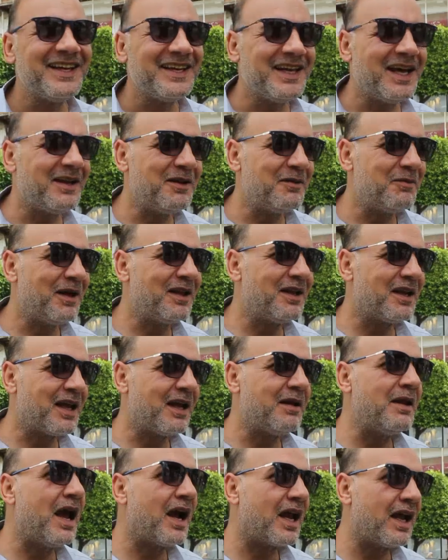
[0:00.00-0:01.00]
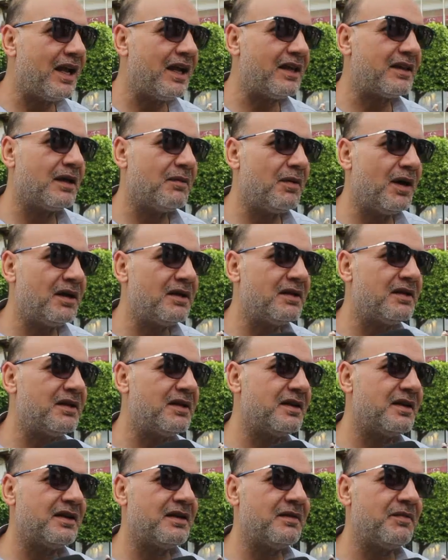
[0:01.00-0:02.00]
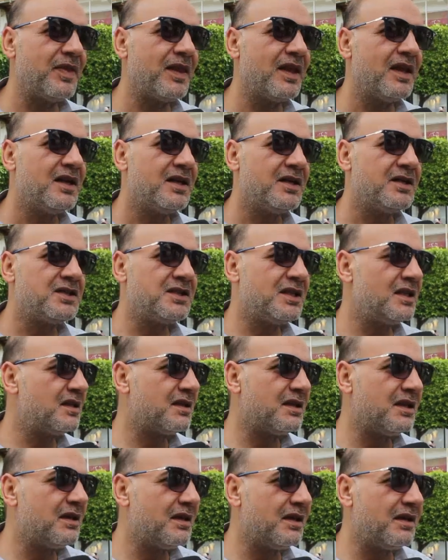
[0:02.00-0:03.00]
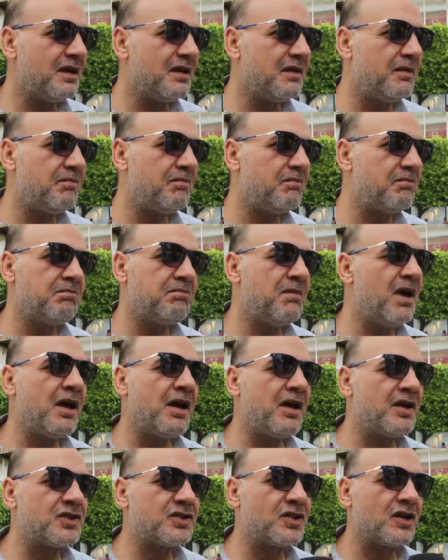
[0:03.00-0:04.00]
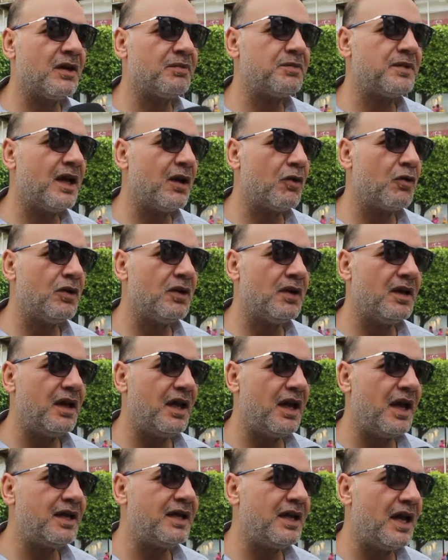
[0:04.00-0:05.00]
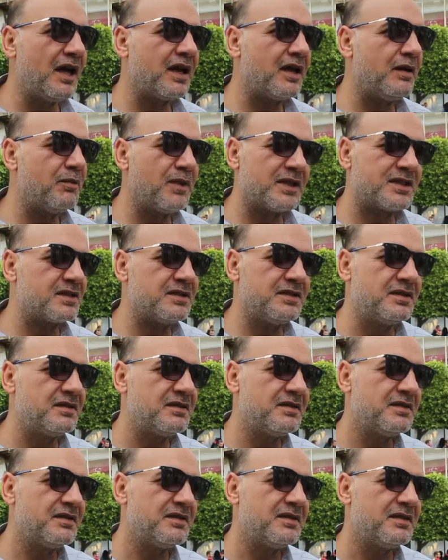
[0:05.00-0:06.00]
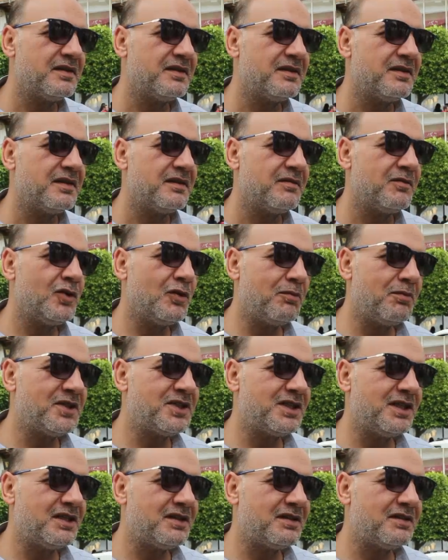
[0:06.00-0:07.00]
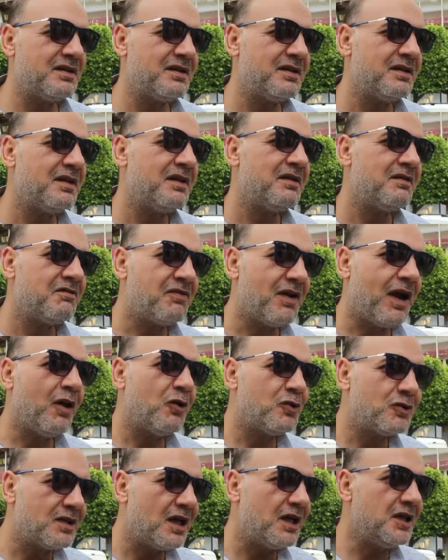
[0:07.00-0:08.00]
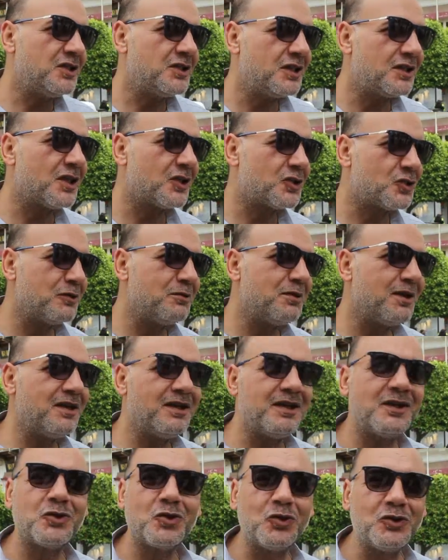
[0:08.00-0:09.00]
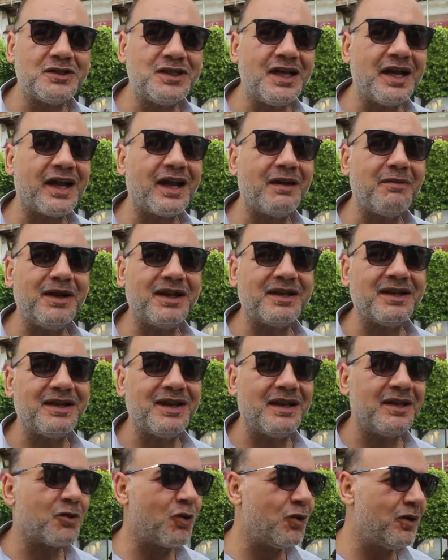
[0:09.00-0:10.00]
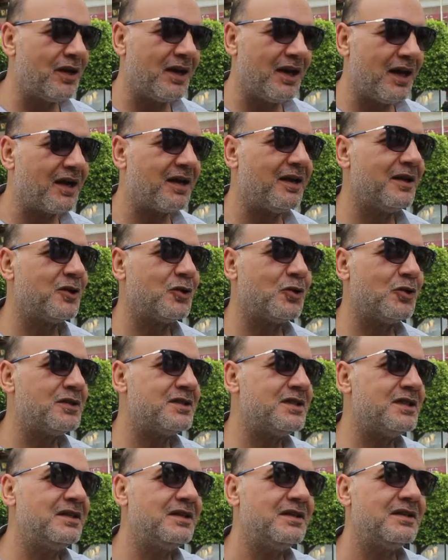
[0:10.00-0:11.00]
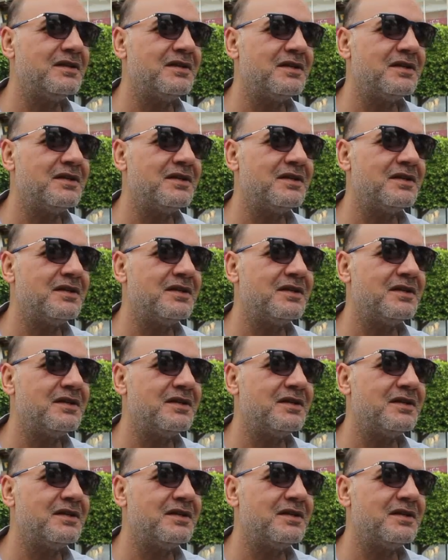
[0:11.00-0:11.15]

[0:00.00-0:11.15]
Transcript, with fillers: يعني بعض الاكلات طبعا آه، جيت آه، ما جربت اكل اي اكل مصري من يوم ما جيت فعاوز اعيش التجربه التونسيه كامله يعني كل الاكل التونسي